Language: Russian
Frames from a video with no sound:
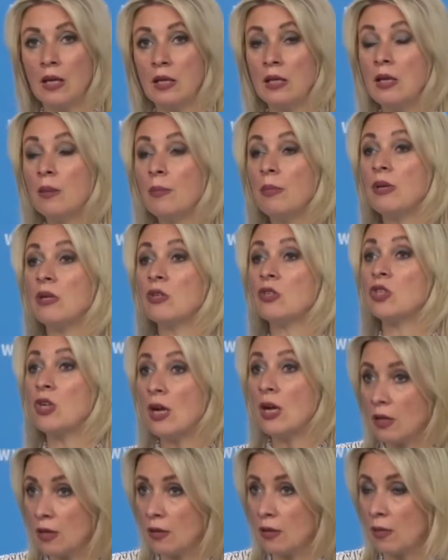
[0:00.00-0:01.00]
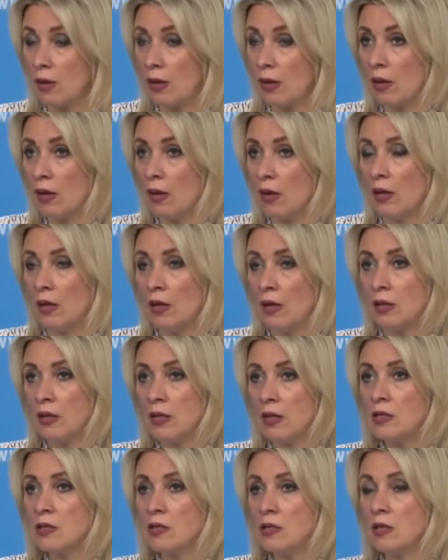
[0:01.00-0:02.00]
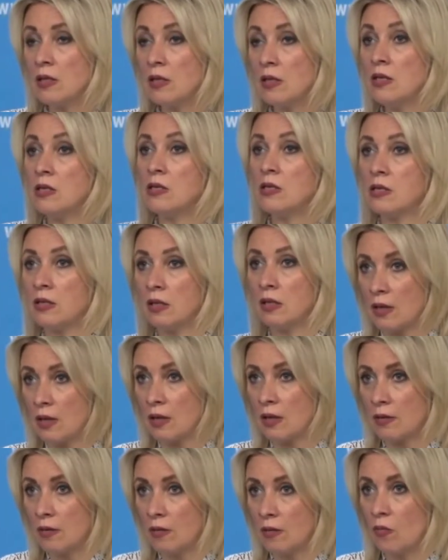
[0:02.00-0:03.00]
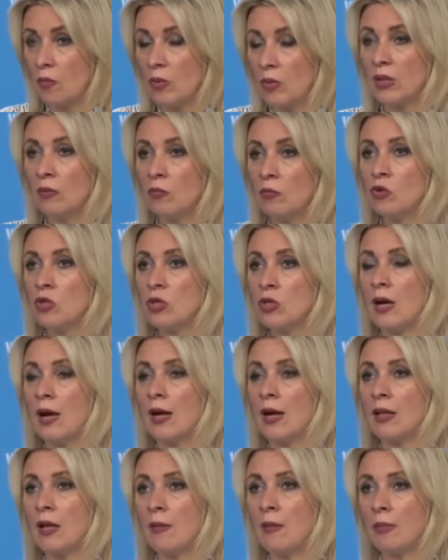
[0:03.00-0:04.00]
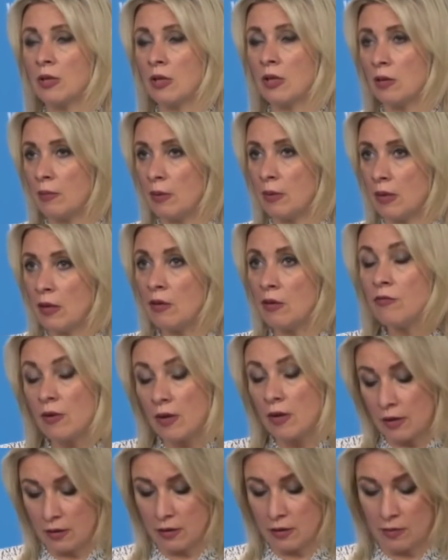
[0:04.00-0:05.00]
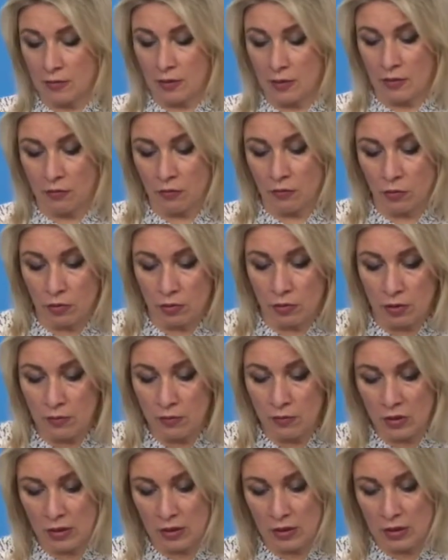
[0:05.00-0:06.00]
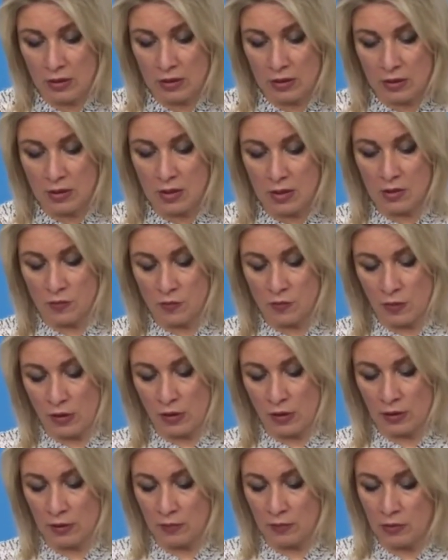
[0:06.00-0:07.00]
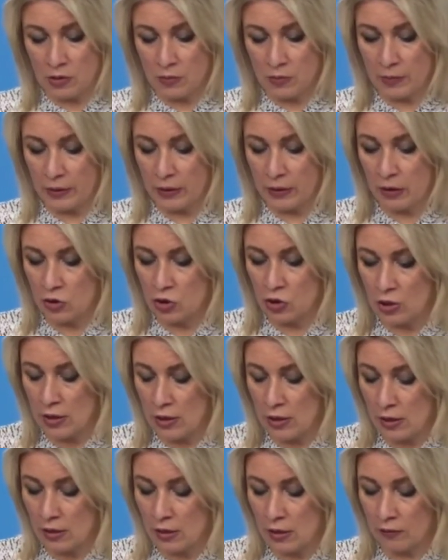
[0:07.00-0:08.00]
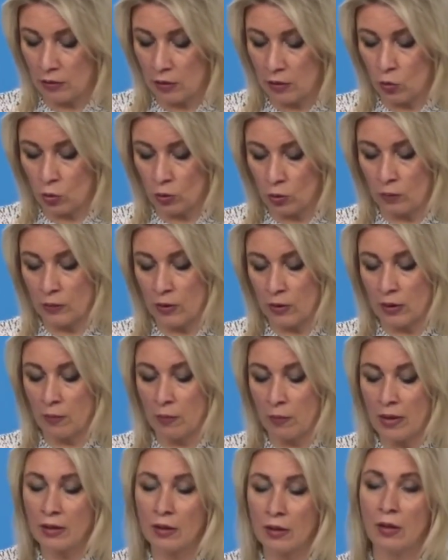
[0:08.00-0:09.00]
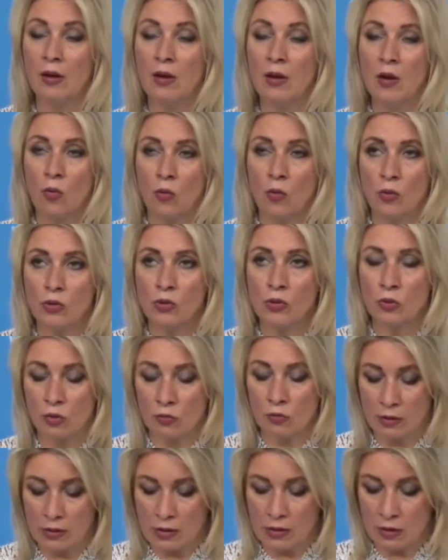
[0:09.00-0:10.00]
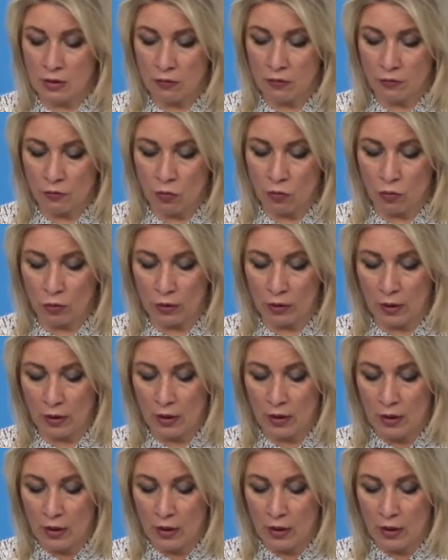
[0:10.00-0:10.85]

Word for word: не были жаркими, есть истина потому что она подкреплена фактами. Вот именно Россия смогла добиться прекращения огня в Нагорном Карабахе осенью 2020 года